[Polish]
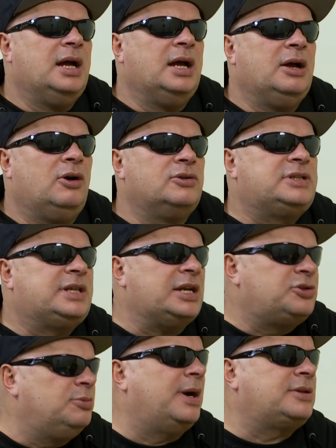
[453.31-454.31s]
E, on
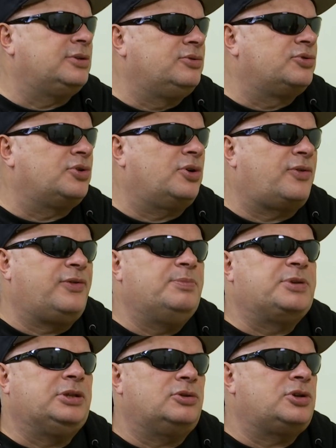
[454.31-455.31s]
stracił bardzo dużo krwi,
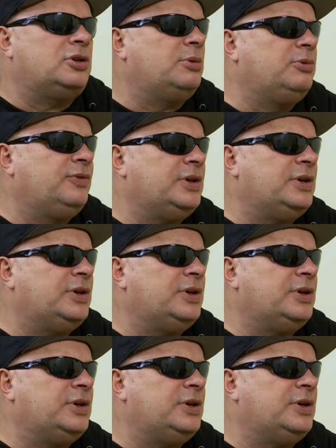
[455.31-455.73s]
przetoczono mu